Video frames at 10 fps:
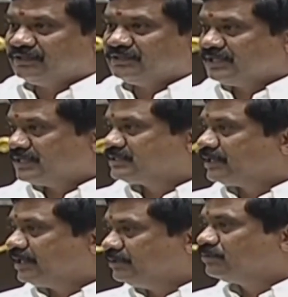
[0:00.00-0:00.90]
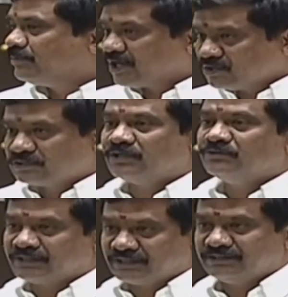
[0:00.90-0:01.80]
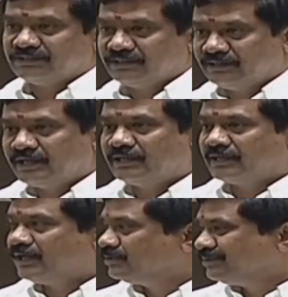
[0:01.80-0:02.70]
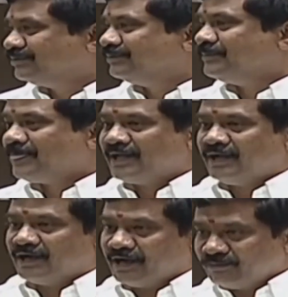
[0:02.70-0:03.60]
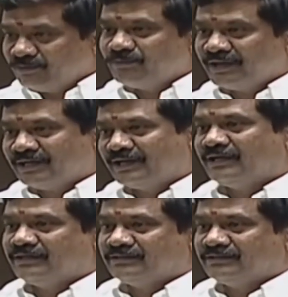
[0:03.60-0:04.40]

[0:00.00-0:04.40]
చేస్తే రైతుకు భరోసా ఉంటుంది ఎందుకంటే రైతుకు ఆ భూమన్నా